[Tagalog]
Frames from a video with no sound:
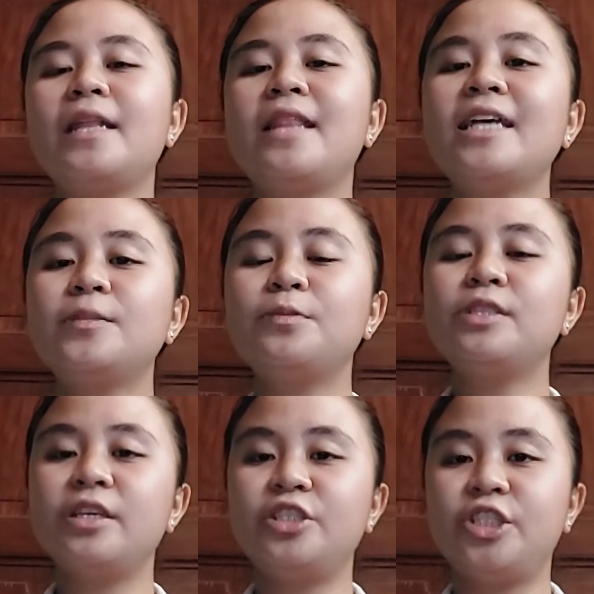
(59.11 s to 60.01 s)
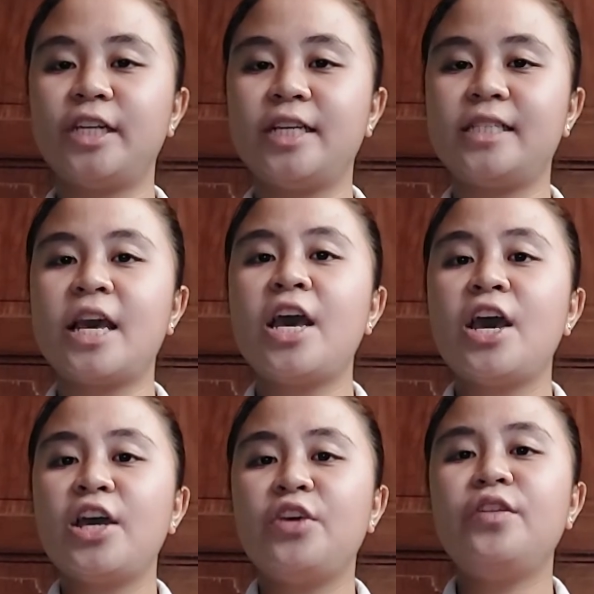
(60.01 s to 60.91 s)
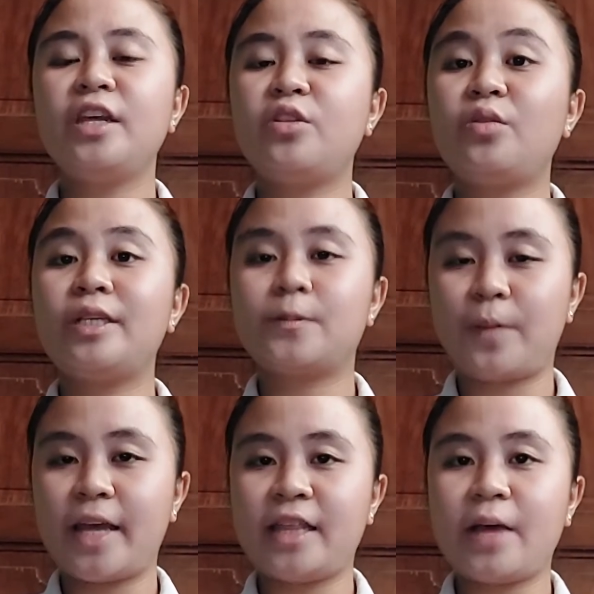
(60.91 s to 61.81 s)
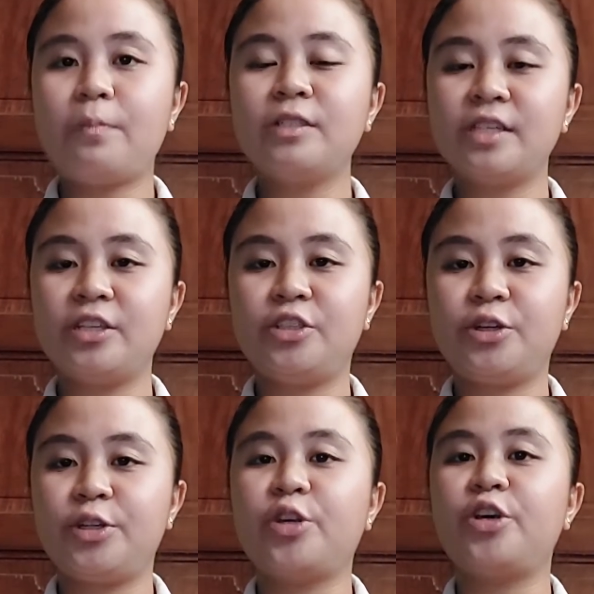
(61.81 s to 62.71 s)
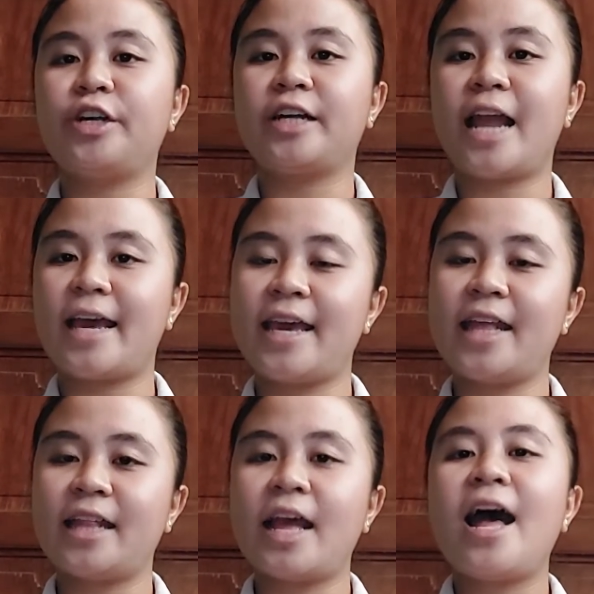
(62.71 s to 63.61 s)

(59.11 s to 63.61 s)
Next procedure is, you need to explain the procedure to your client.